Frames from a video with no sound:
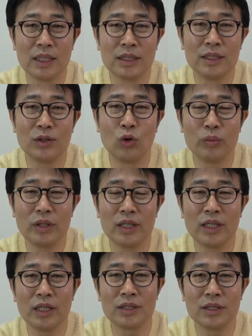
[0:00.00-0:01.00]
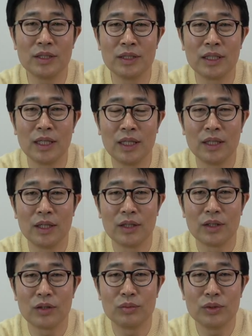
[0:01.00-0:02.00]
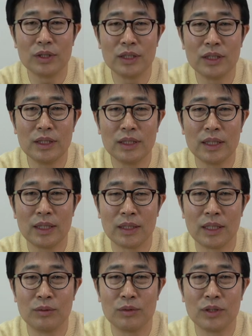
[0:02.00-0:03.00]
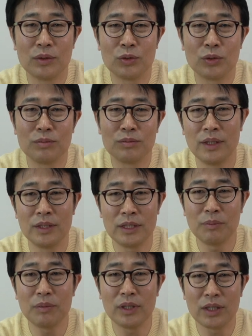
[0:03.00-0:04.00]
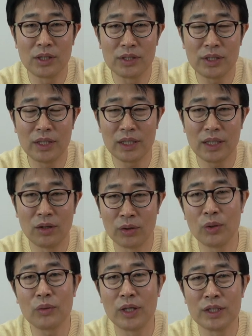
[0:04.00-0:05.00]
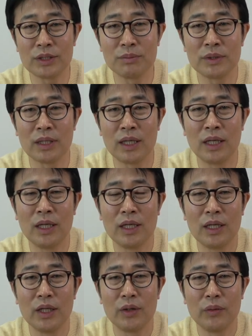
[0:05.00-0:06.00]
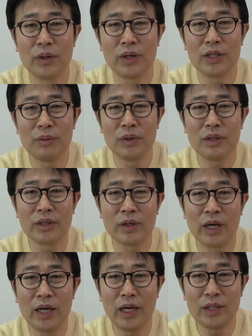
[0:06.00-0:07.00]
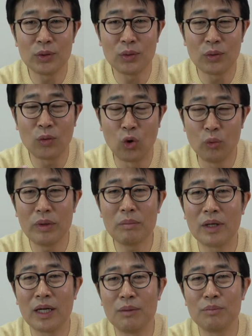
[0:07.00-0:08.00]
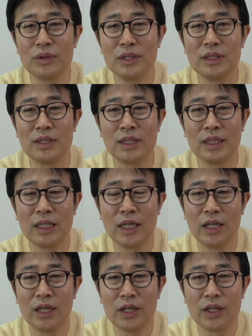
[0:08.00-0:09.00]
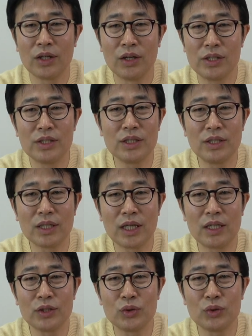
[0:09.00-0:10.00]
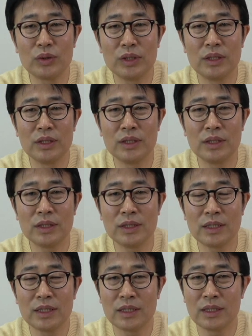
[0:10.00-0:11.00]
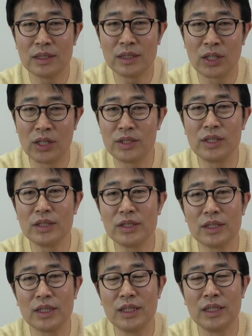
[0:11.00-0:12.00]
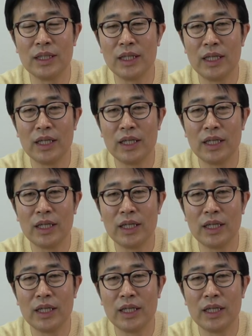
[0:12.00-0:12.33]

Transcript: 그 고민에 대해서는 여러분이 아무래도 좀 쉽게 결정하기가 어려울 것 같습니다. 왜 그러냐면 계속 고민만 할 뿐이지 결정을 할 수 있는 그 결정적인